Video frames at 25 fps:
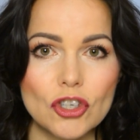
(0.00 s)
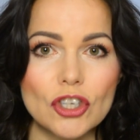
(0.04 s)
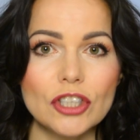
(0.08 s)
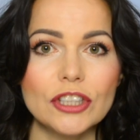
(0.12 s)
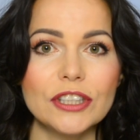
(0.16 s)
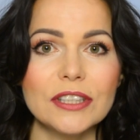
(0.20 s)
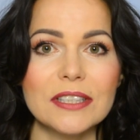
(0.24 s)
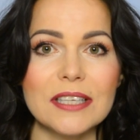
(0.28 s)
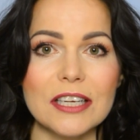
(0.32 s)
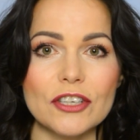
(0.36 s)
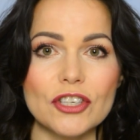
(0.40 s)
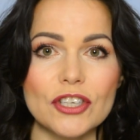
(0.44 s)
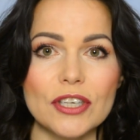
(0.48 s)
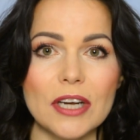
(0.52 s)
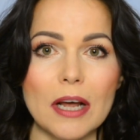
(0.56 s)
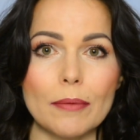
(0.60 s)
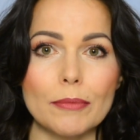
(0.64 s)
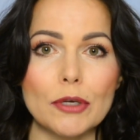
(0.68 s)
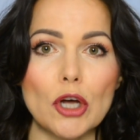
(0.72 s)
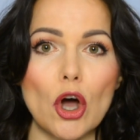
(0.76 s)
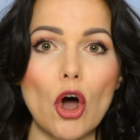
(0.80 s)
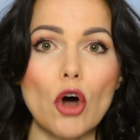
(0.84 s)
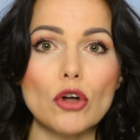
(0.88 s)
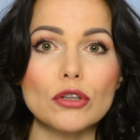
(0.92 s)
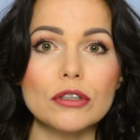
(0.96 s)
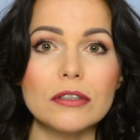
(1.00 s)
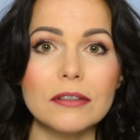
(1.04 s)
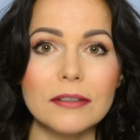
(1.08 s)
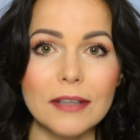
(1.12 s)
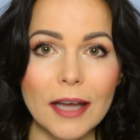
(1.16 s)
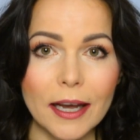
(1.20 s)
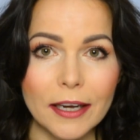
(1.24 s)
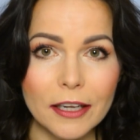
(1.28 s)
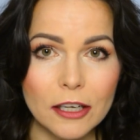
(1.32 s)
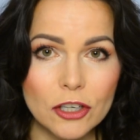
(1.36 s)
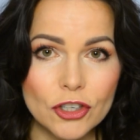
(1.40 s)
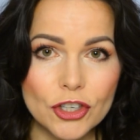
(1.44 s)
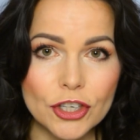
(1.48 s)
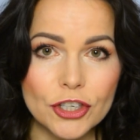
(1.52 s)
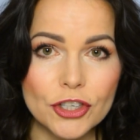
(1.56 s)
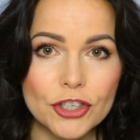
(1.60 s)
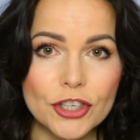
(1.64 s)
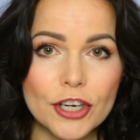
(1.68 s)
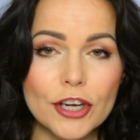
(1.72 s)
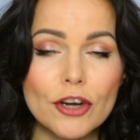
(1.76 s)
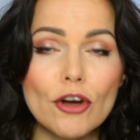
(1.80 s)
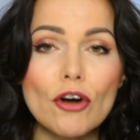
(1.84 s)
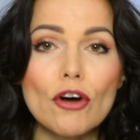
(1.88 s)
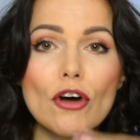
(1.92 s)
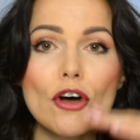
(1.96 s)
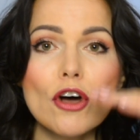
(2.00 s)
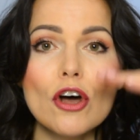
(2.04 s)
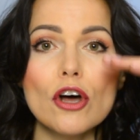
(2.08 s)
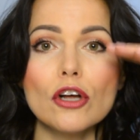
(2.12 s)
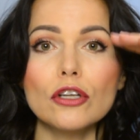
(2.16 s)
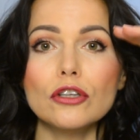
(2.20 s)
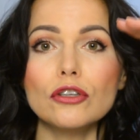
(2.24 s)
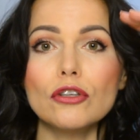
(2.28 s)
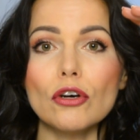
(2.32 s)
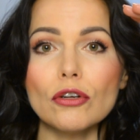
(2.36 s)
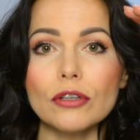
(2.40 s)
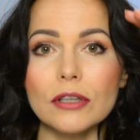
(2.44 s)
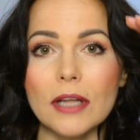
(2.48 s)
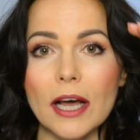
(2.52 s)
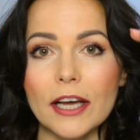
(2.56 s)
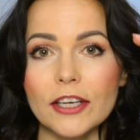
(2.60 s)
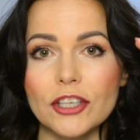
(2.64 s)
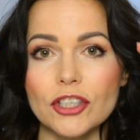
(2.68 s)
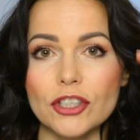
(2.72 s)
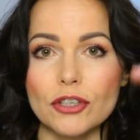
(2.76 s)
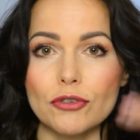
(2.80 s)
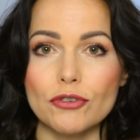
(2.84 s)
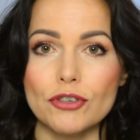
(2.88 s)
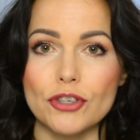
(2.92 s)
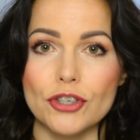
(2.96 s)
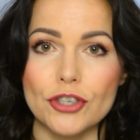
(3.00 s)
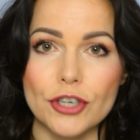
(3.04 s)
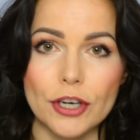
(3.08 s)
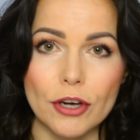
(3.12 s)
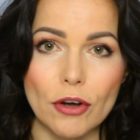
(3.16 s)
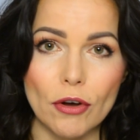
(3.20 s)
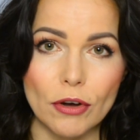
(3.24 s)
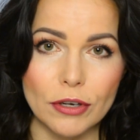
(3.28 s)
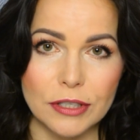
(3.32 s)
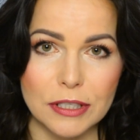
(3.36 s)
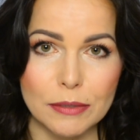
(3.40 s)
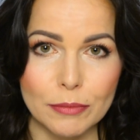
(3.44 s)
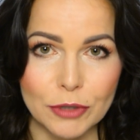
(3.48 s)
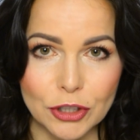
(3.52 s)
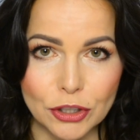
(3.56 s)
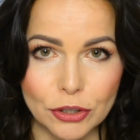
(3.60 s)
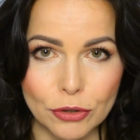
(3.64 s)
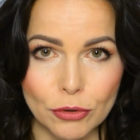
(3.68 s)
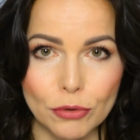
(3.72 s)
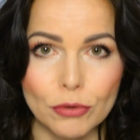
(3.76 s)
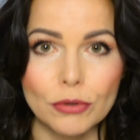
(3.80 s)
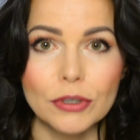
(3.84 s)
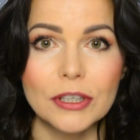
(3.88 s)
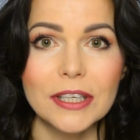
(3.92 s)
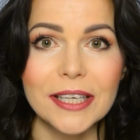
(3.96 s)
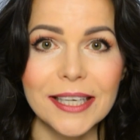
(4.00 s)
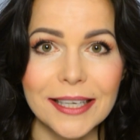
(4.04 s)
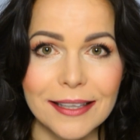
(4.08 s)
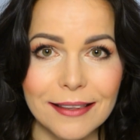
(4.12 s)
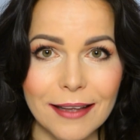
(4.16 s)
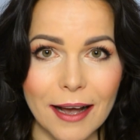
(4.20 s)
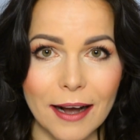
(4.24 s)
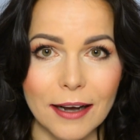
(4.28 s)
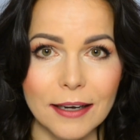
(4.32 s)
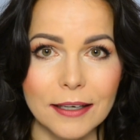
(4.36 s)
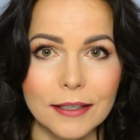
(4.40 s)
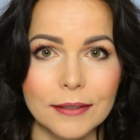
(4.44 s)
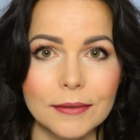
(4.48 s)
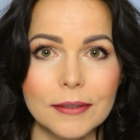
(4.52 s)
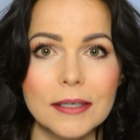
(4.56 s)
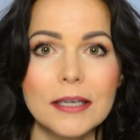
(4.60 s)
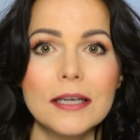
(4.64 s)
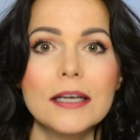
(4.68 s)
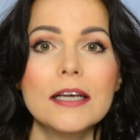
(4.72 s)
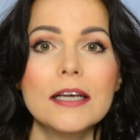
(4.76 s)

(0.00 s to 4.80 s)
czyli zaczynamy od najlżejszego do najcięższego kosmetyku. I tak.